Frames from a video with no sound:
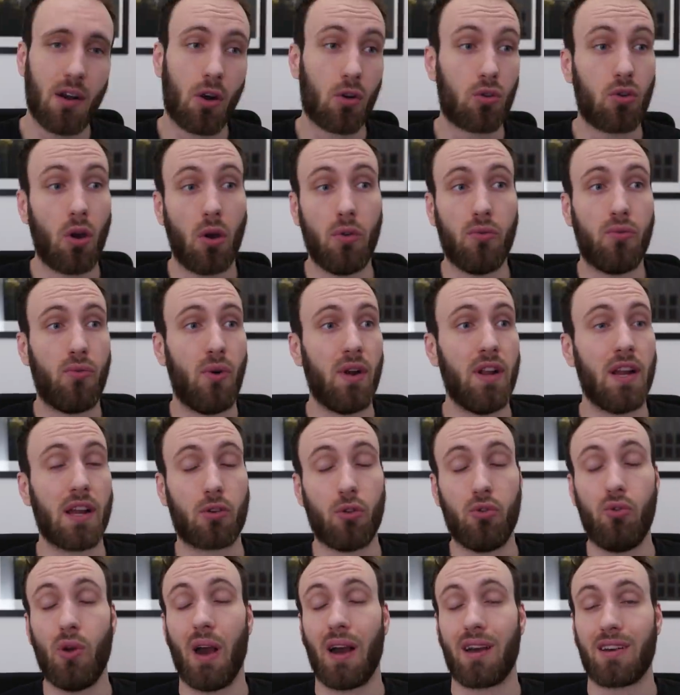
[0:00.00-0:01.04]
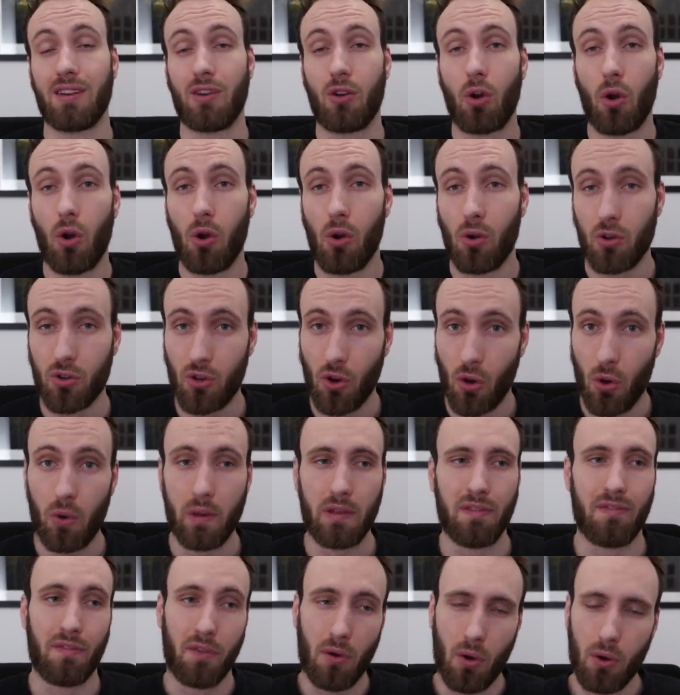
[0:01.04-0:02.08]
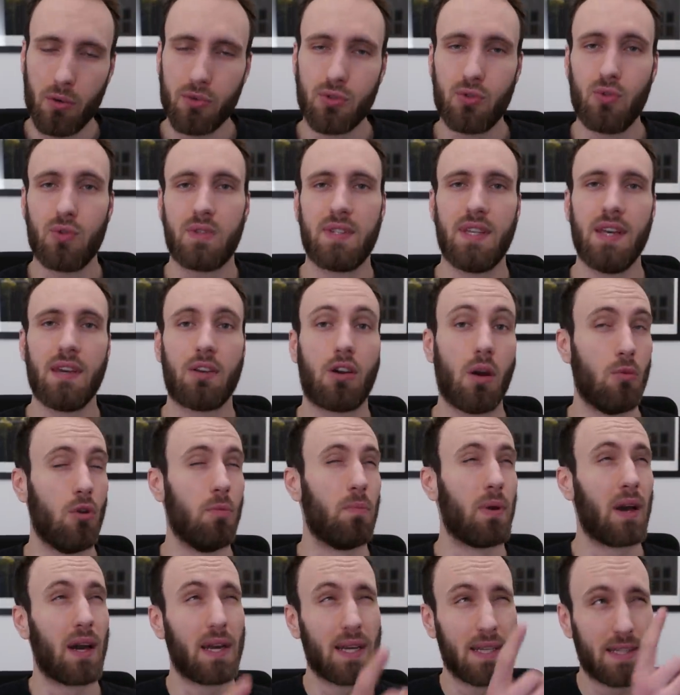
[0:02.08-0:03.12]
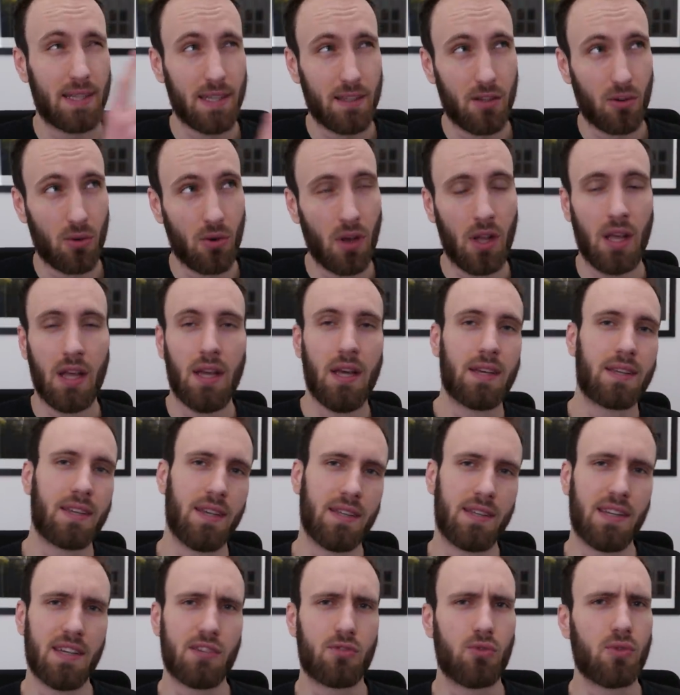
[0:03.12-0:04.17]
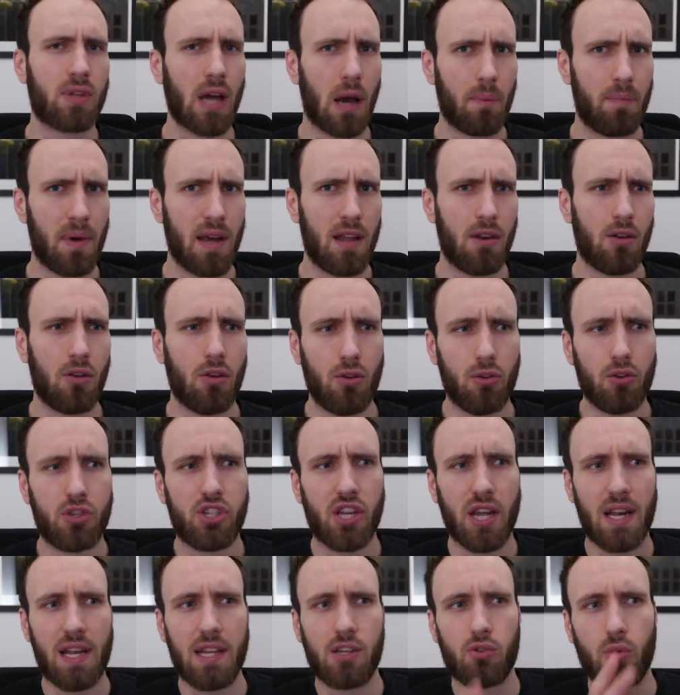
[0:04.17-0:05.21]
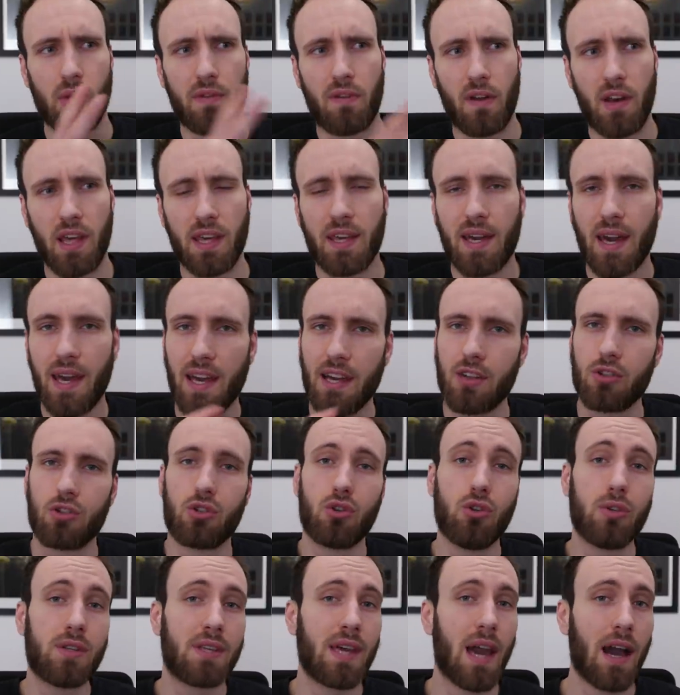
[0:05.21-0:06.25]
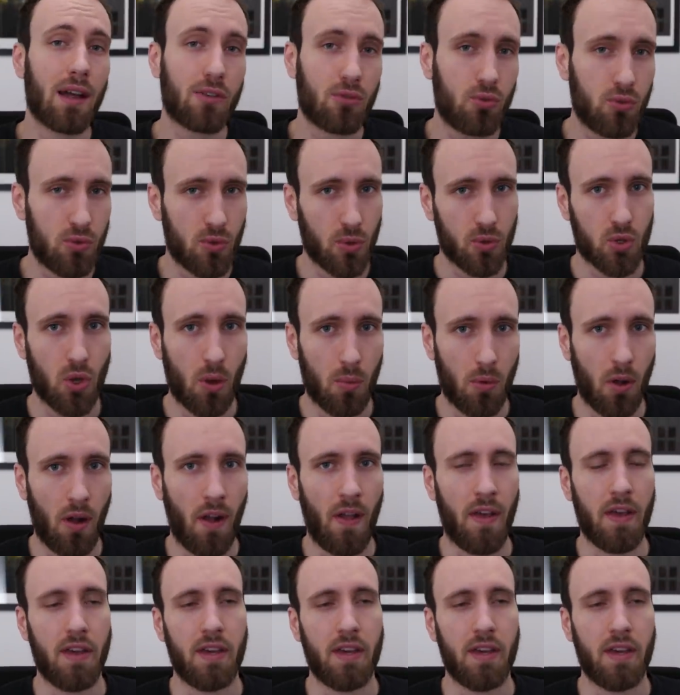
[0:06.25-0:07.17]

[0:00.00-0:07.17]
Encore une fois, il a connu un grand, grand et franc succès comme le précédent, qui était, si tu te rappelles, le challenge où il fallait créer un jeu de cartes tous ensemble.